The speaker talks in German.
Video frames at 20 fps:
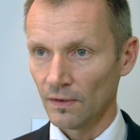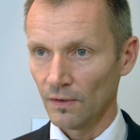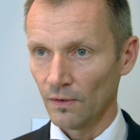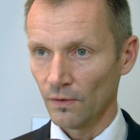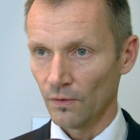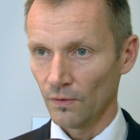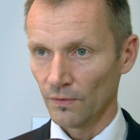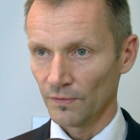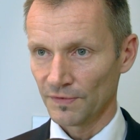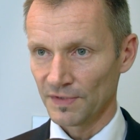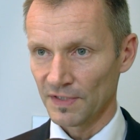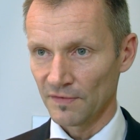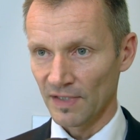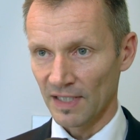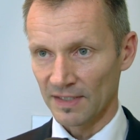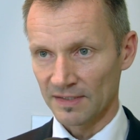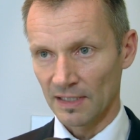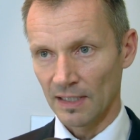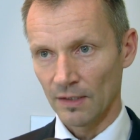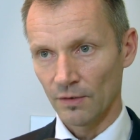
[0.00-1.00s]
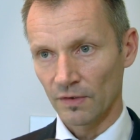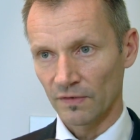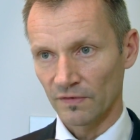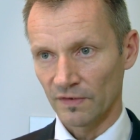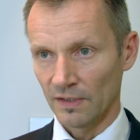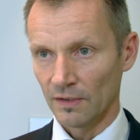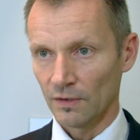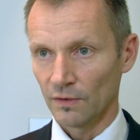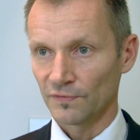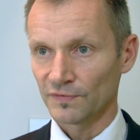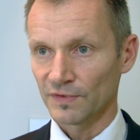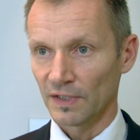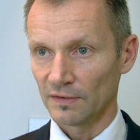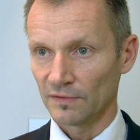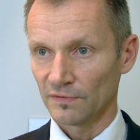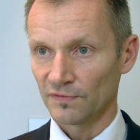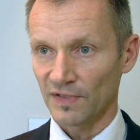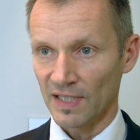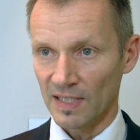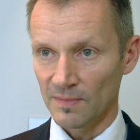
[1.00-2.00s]
und die werden ja auch sehr oft
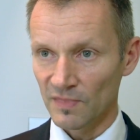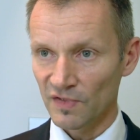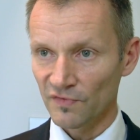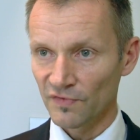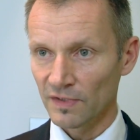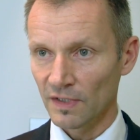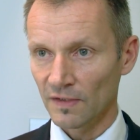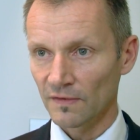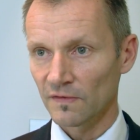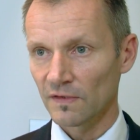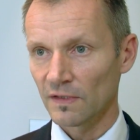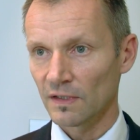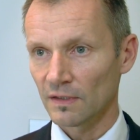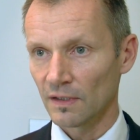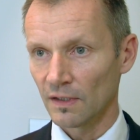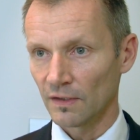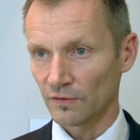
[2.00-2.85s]
dann fremdfinanziert,